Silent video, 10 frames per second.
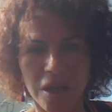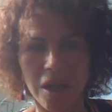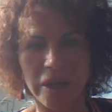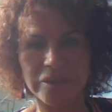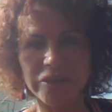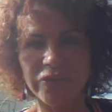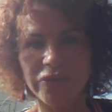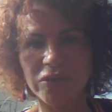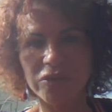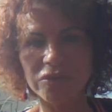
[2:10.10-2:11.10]
à
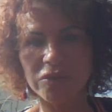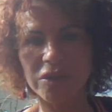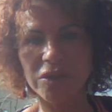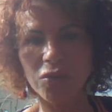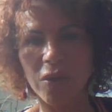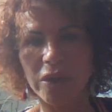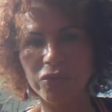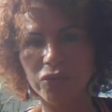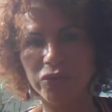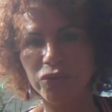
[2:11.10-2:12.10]
défendre les lois
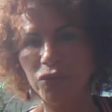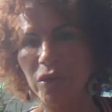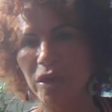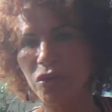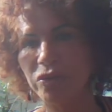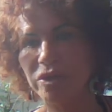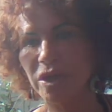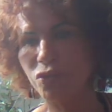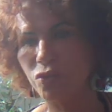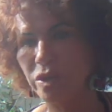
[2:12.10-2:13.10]
de Dieu accordées à
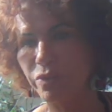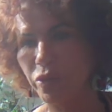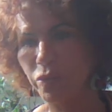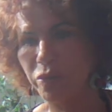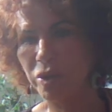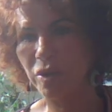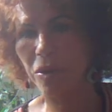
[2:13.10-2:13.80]
tous les peuples